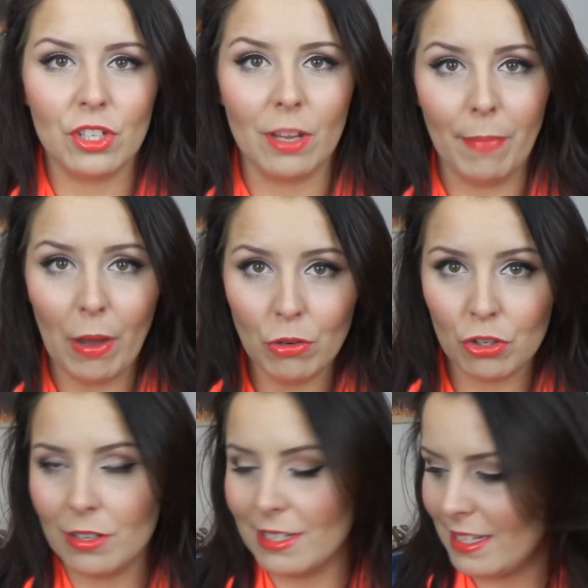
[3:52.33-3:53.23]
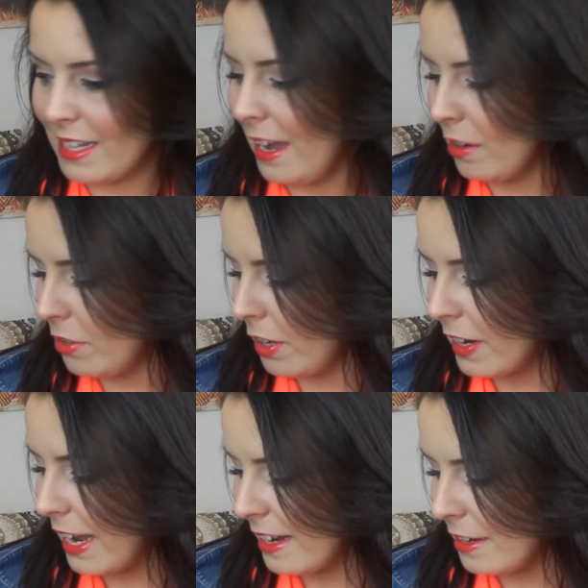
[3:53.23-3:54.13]
gebaut, schon seit Jahren. Und die
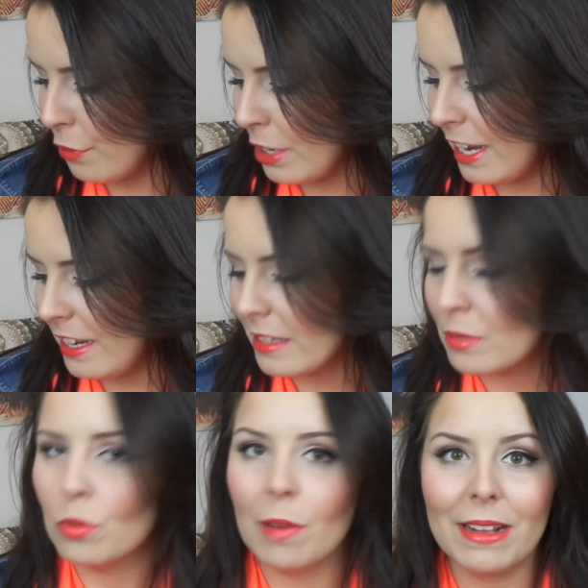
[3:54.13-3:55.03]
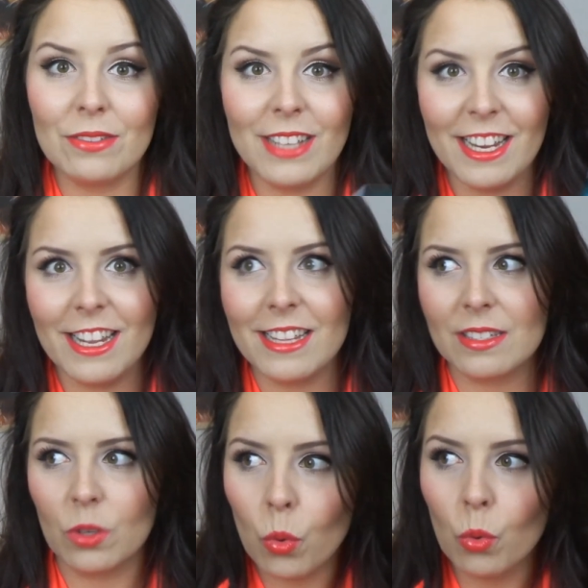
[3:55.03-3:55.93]
Kleine, die wird eh nie zunehmen. Also denen
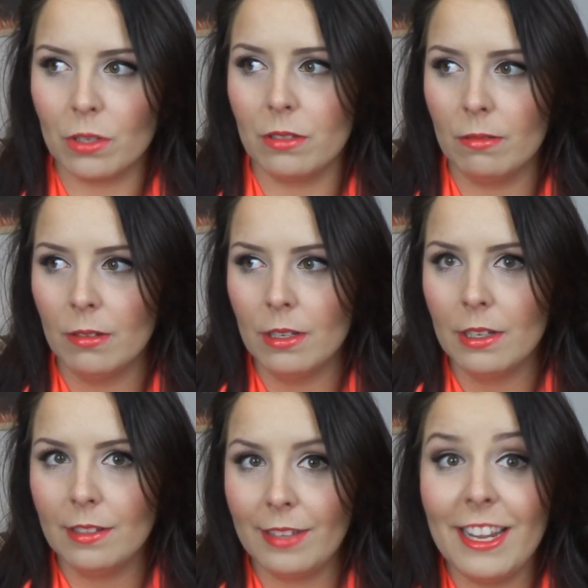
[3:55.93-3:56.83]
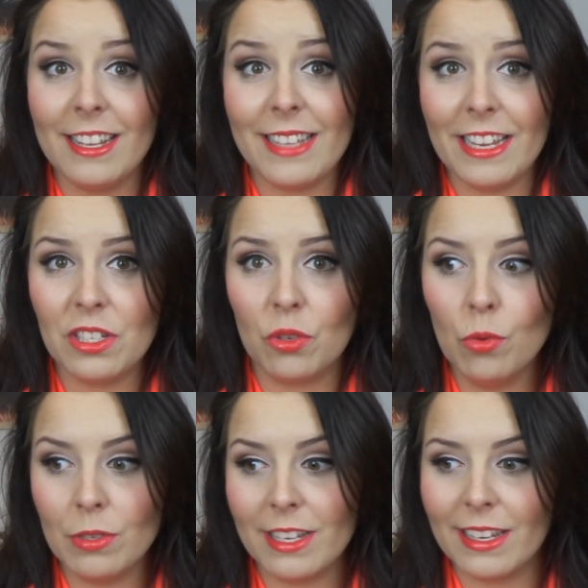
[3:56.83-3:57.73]
geht's gut denen es echt
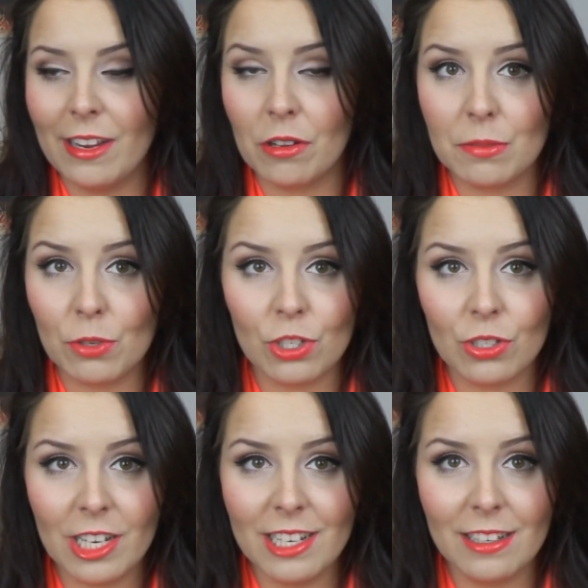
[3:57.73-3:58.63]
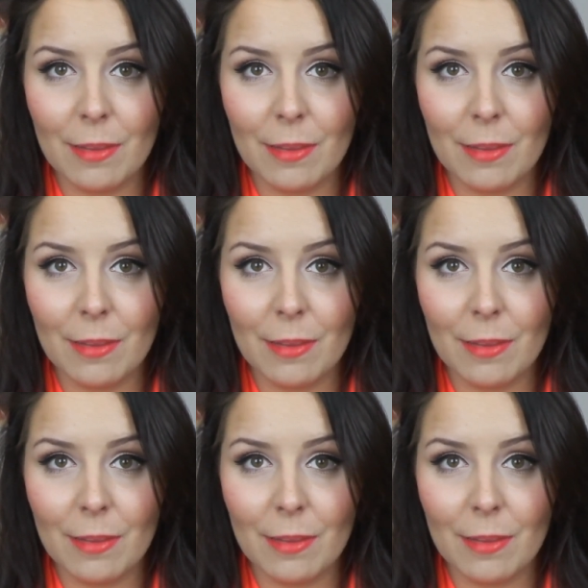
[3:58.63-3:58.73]
gut. Die kriegen auch zwischendrin